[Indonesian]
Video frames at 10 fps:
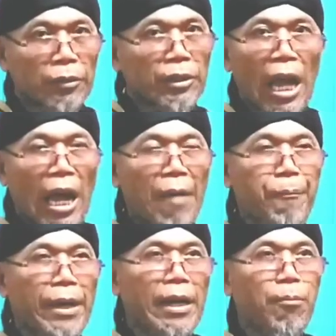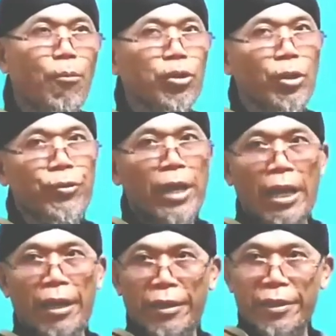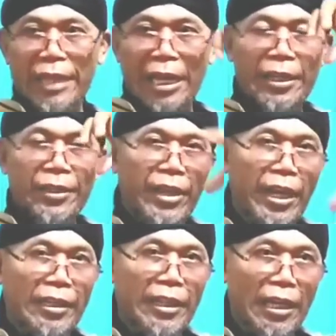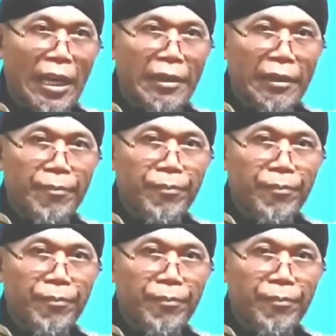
Entah apa yang motifnya, tadi saya katakan,